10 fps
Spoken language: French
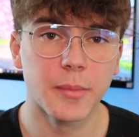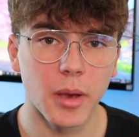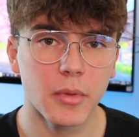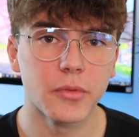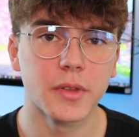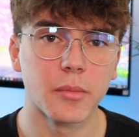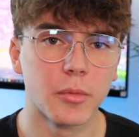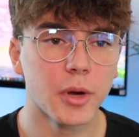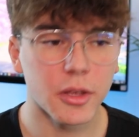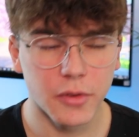qui permet tout
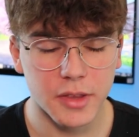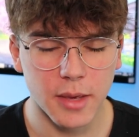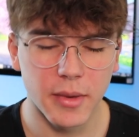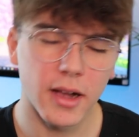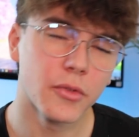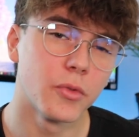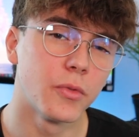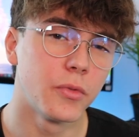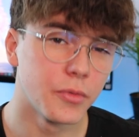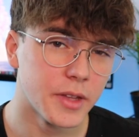simplement avec votre caméra
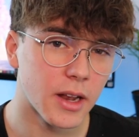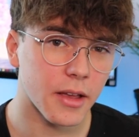de flouter